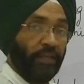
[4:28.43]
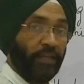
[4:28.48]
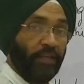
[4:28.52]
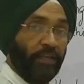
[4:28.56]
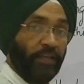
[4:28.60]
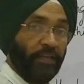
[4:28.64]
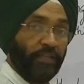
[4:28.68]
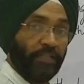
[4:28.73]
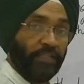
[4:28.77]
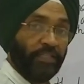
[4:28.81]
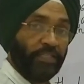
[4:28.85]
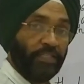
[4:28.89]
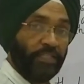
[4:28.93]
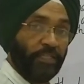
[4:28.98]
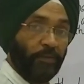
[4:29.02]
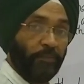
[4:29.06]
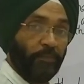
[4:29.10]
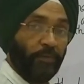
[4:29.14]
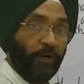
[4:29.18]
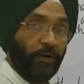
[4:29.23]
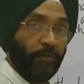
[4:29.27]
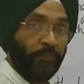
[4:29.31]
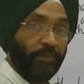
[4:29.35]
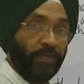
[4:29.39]
है जब
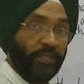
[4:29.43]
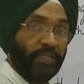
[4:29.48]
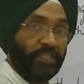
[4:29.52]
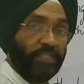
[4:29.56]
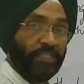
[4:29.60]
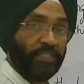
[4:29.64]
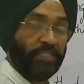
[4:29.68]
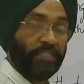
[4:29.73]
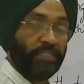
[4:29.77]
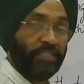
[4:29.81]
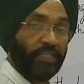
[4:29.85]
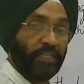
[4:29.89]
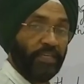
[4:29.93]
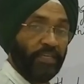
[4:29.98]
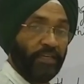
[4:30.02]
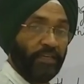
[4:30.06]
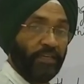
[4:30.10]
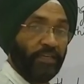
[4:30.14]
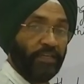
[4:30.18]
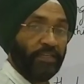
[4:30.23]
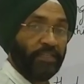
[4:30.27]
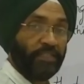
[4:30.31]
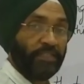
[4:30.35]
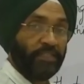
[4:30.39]
हमें से
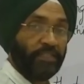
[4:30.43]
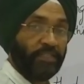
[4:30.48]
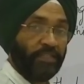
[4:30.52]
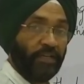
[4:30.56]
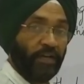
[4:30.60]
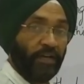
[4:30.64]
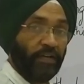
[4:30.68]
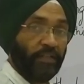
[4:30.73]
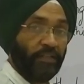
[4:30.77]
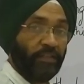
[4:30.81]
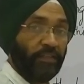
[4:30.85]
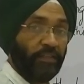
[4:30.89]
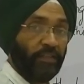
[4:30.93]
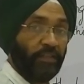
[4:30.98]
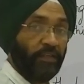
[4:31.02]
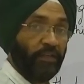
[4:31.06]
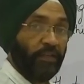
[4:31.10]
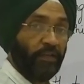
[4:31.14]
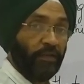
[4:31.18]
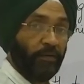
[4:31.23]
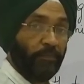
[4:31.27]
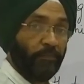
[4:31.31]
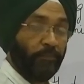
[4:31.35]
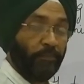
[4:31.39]
के साथ
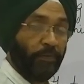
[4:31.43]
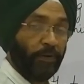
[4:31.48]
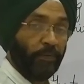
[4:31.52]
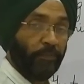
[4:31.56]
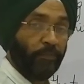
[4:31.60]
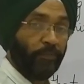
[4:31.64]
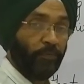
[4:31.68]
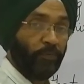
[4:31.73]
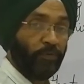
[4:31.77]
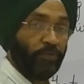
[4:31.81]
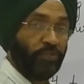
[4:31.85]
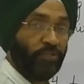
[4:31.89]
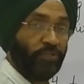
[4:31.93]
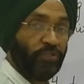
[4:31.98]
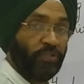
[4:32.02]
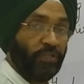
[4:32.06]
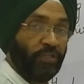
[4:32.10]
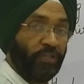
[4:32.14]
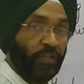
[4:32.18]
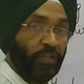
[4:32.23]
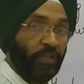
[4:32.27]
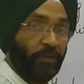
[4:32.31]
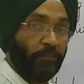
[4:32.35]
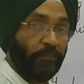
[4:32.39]

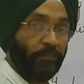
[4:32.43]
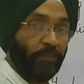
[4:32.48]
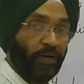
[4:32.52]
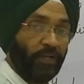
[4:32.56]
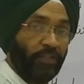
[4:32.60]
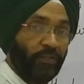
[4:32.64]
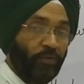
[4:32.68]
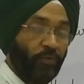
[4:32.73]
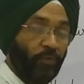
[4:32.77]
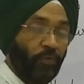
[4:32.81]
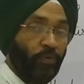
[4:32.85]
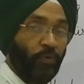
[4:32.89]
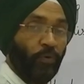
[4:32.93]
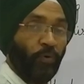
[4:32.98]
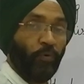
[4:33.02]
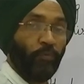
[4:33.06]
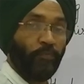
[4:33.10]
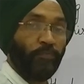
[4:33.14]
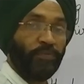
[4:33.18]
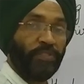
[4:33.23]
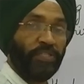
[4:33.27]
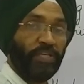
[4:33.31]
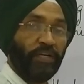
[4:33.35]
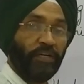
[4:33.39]
प्रपोजिशन के बाद कोई
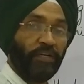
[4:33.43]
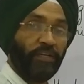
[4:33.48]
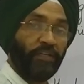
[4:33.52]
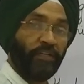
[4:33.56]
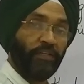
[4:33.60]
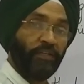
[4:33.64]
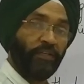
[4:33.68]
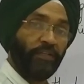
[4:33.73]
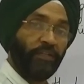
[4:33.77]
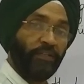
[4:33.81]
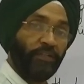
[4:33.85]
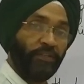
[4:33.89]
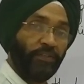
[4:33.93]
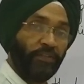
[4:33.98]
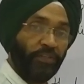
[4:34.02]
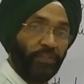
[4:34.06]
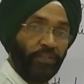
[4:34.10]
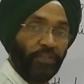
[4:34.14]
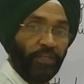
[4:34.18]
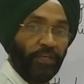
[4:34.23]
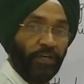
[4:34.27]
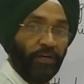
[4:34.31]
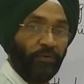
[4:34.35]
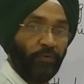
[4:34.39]
ऑब्जेक्ट
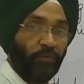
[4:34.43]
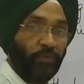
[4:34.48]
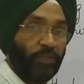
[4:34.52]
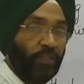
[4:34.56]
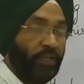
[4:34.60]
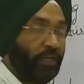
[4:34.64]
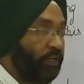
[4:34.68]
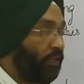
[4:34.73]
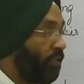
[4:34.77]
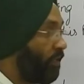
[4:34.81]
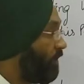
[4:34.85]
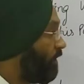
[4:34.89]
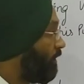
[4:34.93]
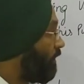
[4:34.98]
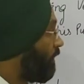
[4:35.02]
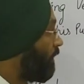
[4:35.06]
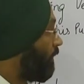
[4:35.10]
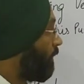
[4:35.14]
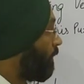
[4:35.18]
दिया होता है